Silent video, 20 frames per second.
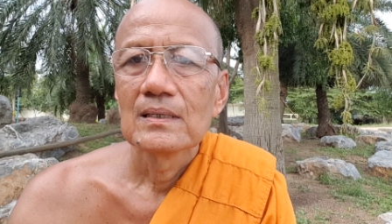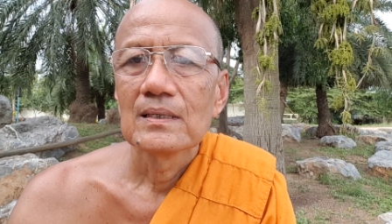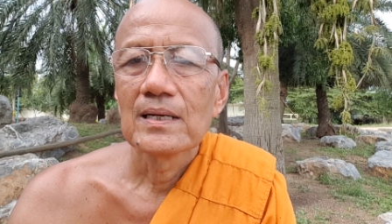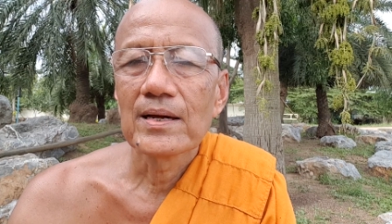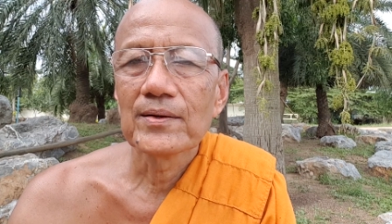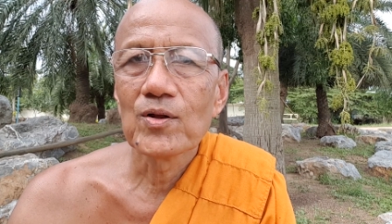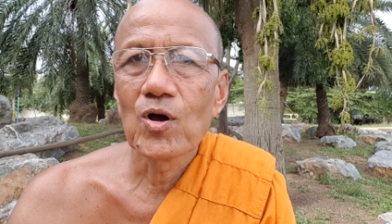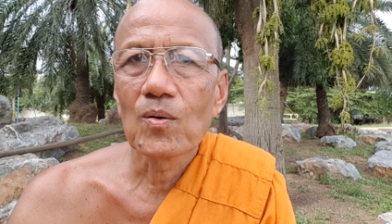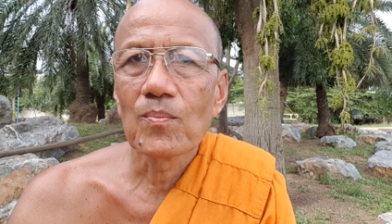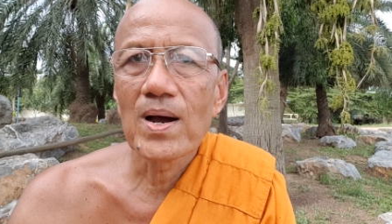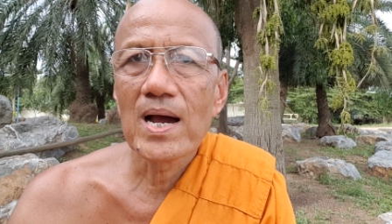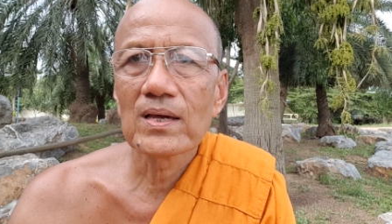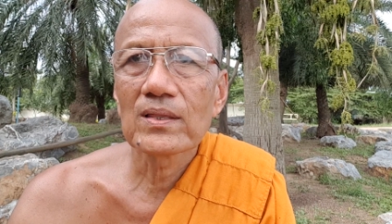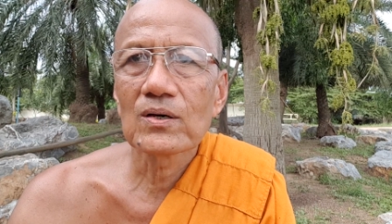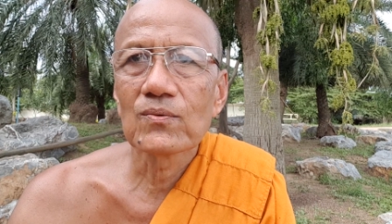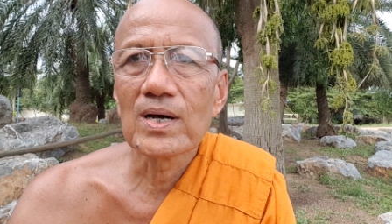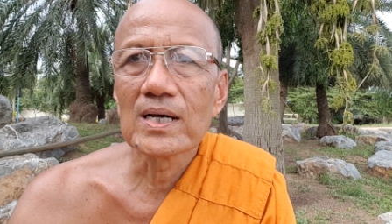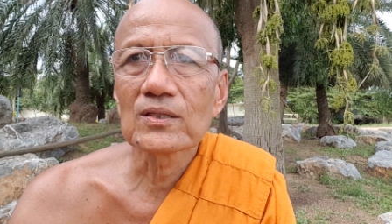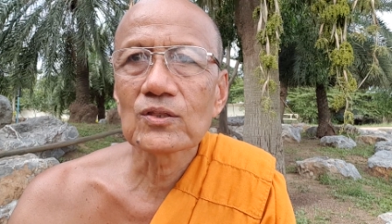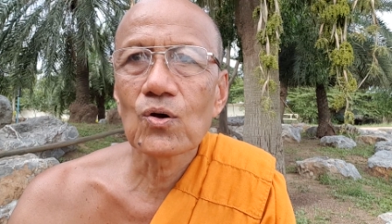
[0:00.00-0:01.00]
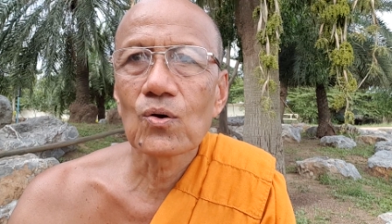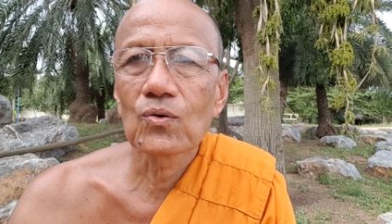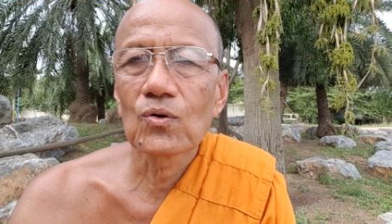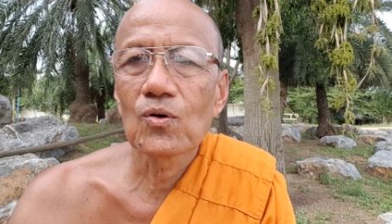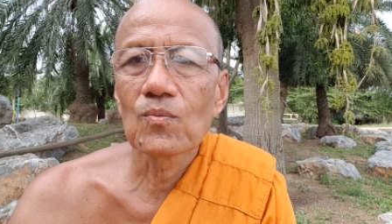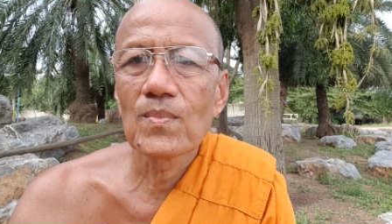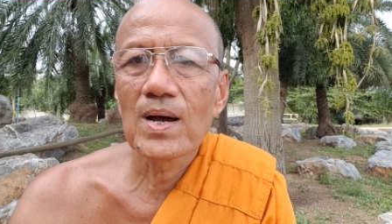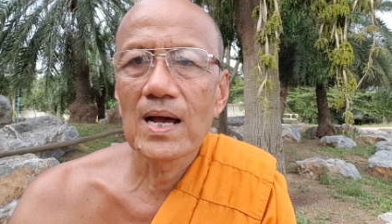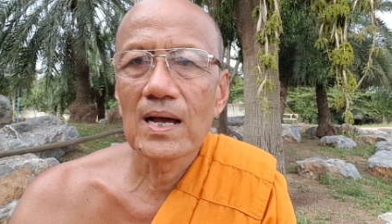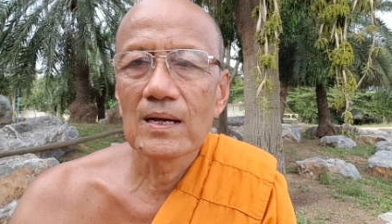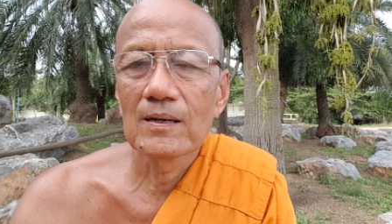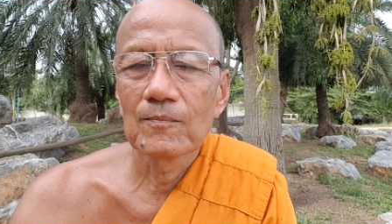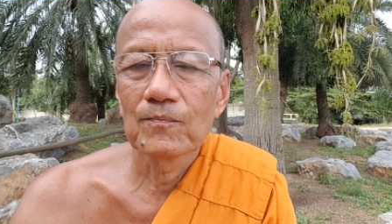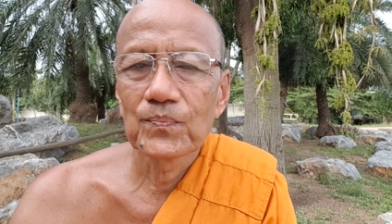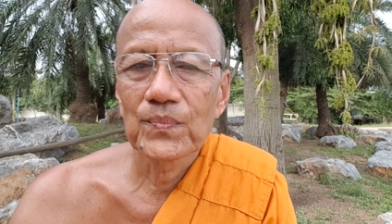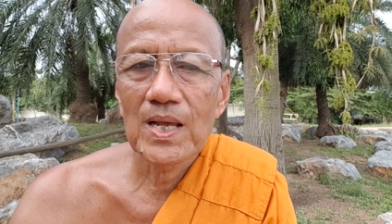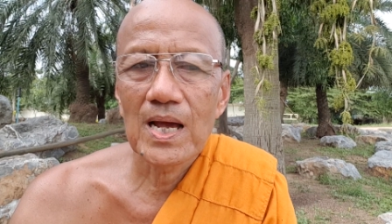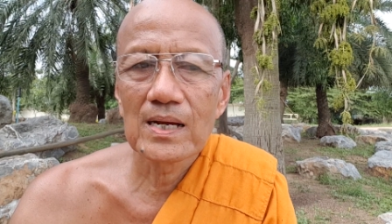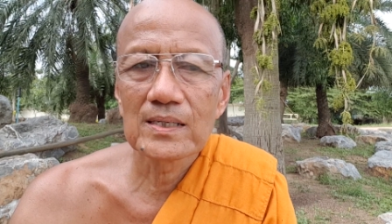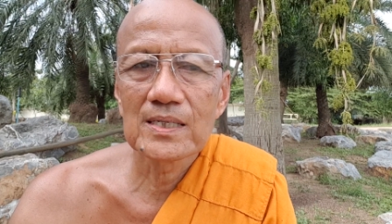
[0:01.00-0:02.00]
แล้วดอกไม้สวรรค์ตกลงมา
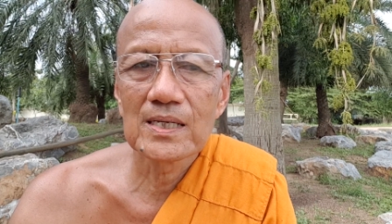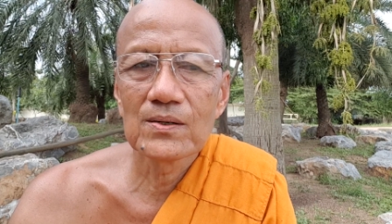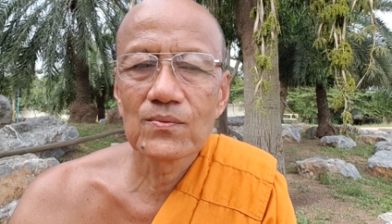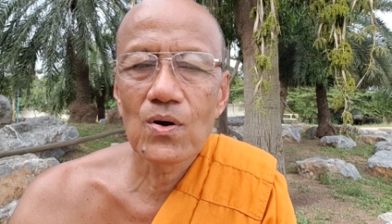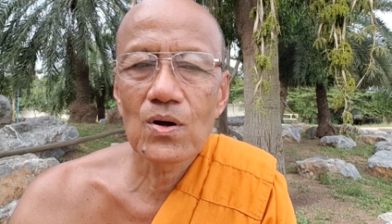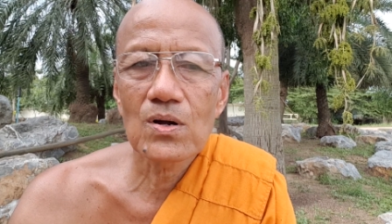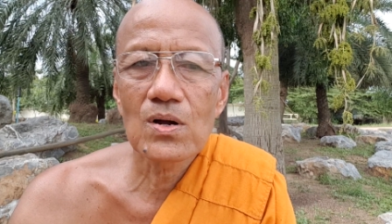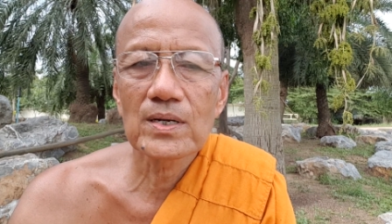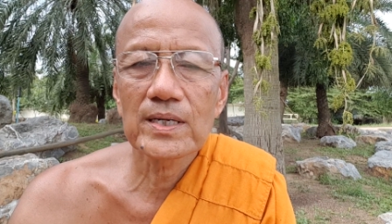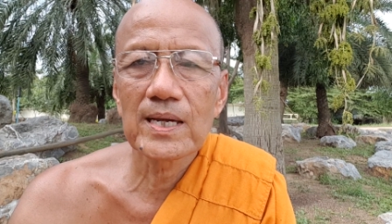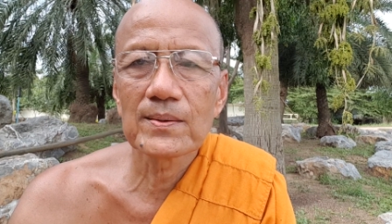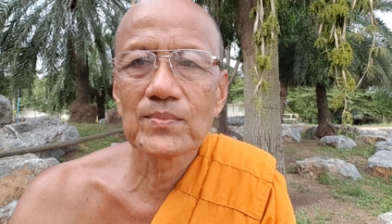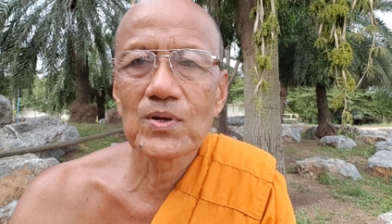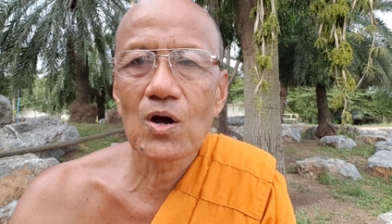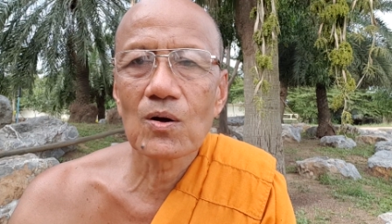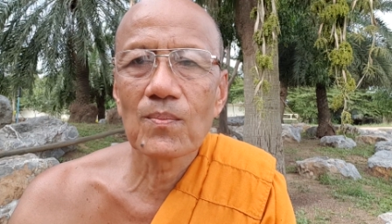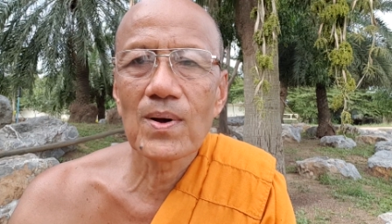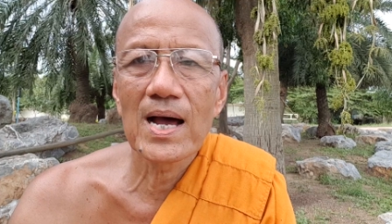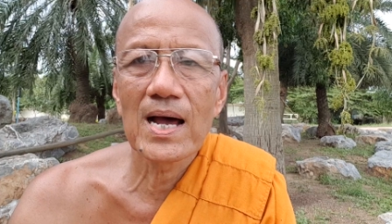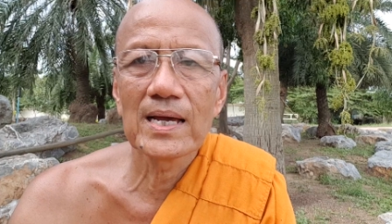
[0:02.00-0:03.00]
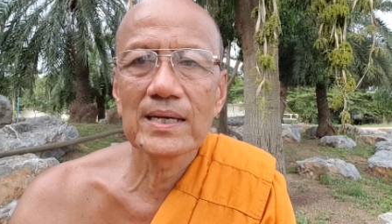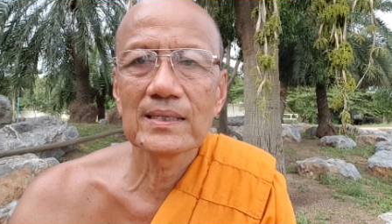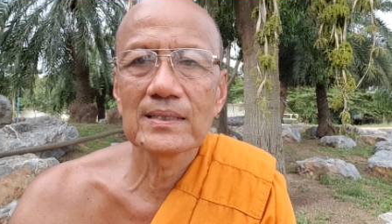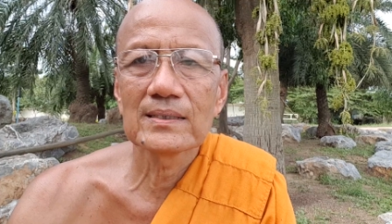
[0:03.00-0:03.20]
อาชีวกก็เก็บดอกไม้